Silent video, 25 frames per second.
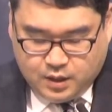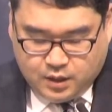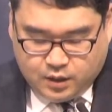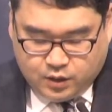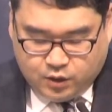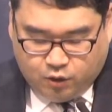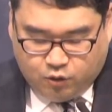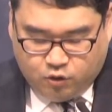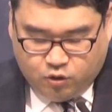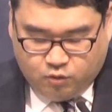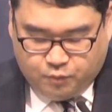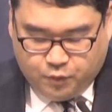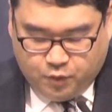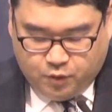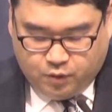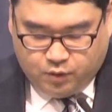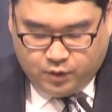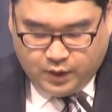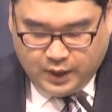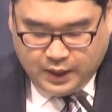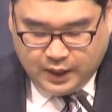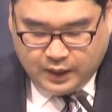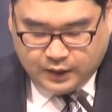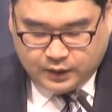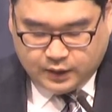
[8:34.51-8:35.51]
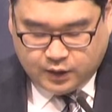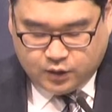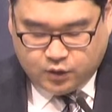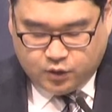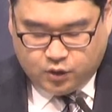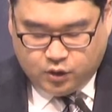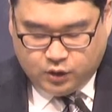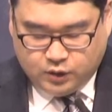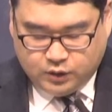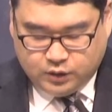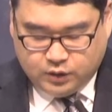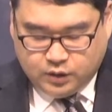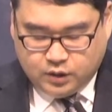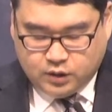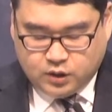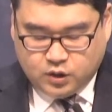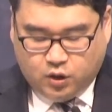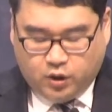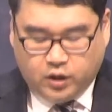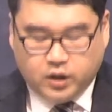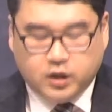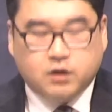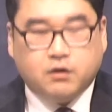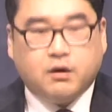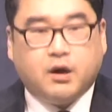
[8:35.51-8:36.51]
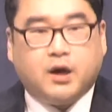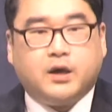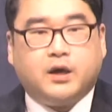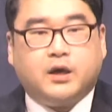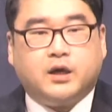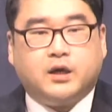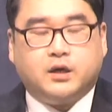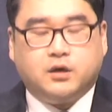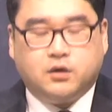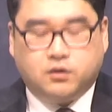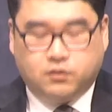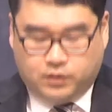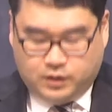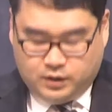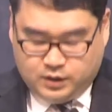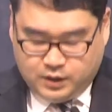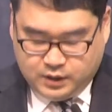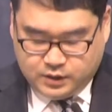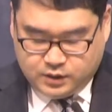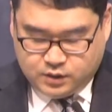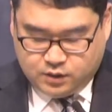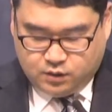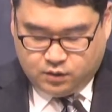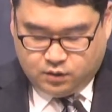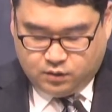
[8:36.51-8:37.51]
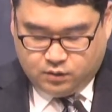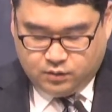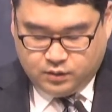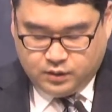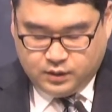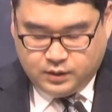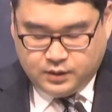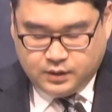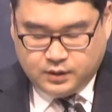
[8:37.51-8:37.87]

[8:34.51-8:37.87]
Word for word: 혈루병을 앓았다던 여인과의 일로 인해서